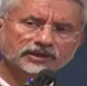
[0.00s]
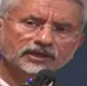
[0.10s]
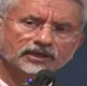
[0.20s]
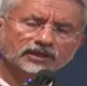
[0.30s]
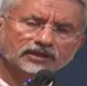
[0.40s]
कि
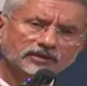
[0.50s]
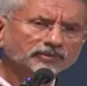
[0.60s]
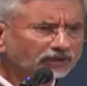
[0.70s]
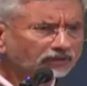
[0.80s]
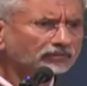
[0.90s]

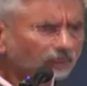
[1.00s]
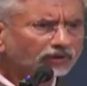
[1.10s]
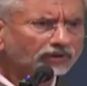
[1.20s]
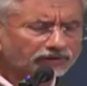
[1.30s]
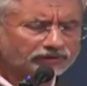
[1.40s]
कभी कर,
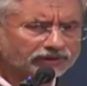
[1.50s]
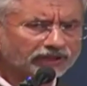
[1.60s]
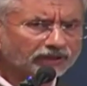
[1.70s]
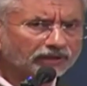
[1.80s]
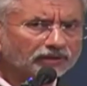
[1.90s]
और
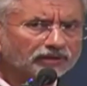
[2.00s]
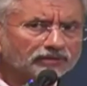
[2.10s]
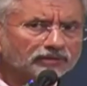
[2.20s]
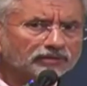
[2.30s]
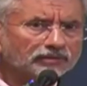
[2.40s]
ये
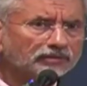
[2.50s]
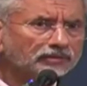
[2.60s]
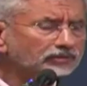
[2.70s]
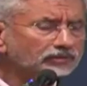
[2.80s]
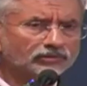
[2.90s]

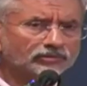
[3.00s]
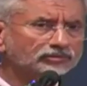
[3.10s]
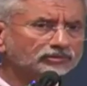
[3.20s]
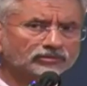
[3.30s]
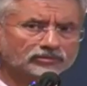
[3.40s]
जो
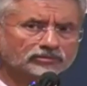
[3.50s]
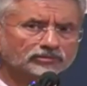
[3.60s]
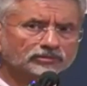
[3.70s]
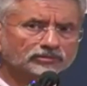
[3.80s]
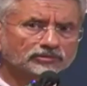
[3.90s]
जो
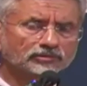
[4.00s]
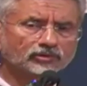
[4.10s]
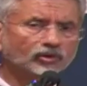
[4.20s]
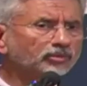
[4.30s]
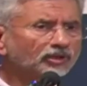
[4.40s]

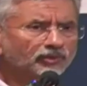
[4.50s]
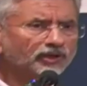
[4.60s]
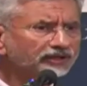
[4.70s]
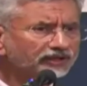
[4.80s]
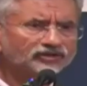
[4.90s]
ग्लोबल
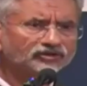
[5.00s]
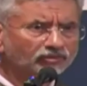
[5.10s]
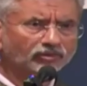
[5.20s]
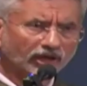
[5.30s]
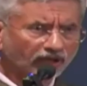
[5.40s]
पॉलिटिक्स
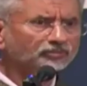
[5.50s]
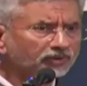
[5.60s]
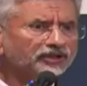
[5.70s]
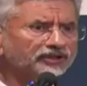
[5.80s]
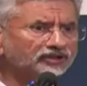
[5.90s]
और हर
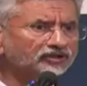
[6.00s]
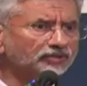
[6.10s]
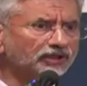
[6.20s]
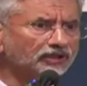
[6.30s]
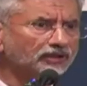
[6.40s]

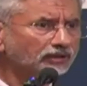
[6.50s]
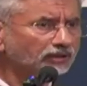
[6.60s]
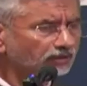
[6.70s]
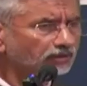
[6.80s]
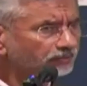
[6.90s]
पॉलिटिक्स में
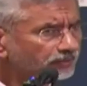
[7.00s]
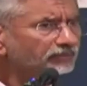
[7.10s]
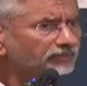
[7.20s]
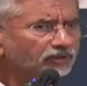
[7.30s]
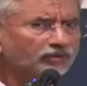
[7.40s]
कभी
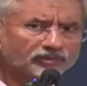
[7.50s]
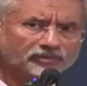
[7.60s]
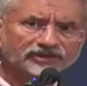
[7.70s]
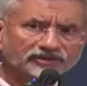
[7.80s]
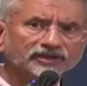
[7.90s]
कभी
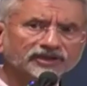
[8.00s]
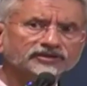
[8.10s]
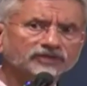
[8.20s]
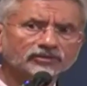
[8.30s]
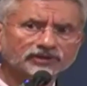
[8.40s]
कॉम्प्रोमाइज करने
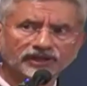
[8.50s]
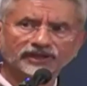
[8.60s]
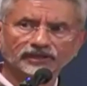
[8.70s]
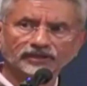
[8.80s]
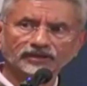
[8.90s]
की जरूरत
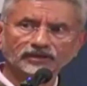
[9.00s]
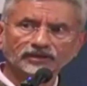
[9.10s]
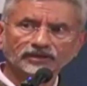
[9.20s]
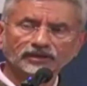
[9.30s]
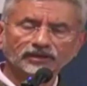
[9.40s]
है
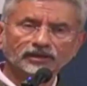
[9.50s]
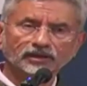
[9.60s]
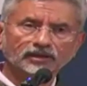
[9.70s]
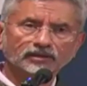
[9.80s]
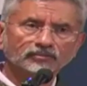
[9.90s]

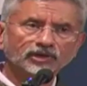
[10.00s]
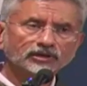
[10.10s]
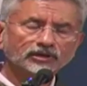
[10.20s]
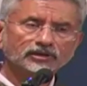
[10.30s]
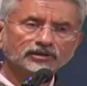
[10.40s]

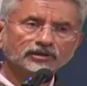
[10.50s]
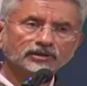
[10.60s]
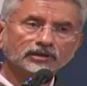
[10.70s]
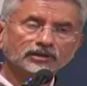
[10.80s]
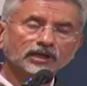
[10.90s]
पर
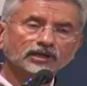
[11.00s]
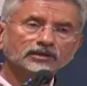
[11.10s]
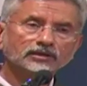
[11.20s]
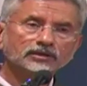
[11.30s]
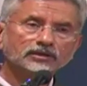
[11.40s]

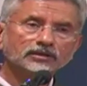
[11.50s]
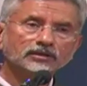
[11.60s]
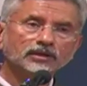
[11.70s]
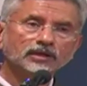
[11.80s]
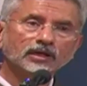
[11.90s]
अगर
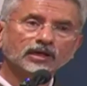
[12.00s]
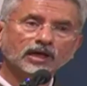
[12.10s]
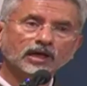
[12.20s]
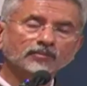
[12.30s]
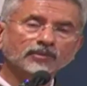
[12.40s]

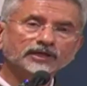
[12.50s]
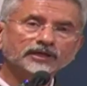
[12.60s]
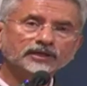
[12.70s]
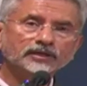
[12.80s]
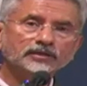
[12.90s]

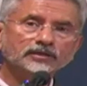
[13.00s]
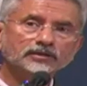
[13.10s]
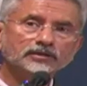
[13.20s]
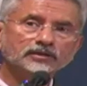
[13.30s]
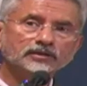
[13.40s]
हमारी
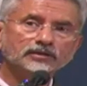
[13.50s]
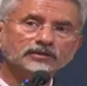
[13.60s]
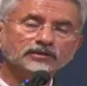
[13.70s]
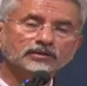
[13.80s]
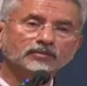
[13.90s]
आ,
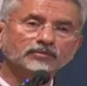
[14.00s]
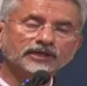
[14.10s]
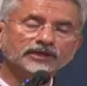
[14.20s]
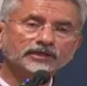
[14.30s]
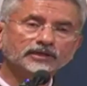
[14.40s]

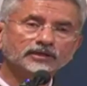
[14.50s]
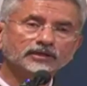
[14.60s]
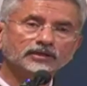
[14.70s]
हमारी